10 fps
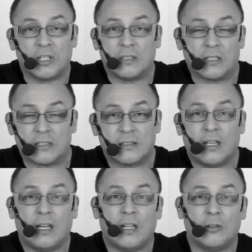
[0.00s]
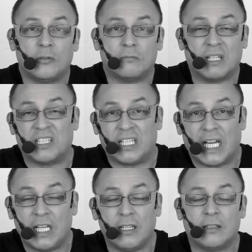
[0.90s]
interesado,
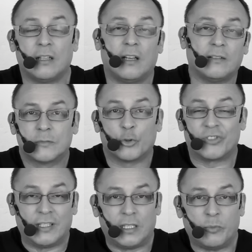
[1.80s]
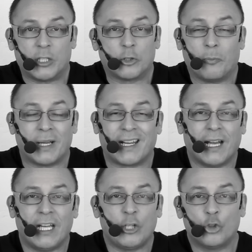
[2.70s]
materialista, con sentimientos
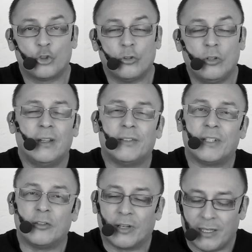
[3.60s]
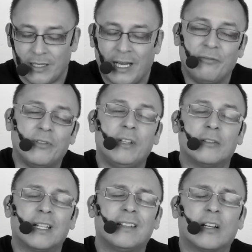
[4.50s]
precarios, no, sino que han
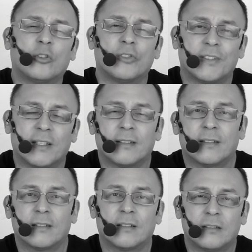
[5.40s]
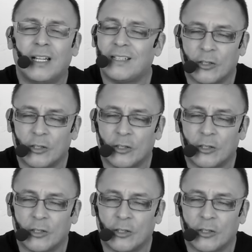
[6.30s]
vivido tantas cosas, tantas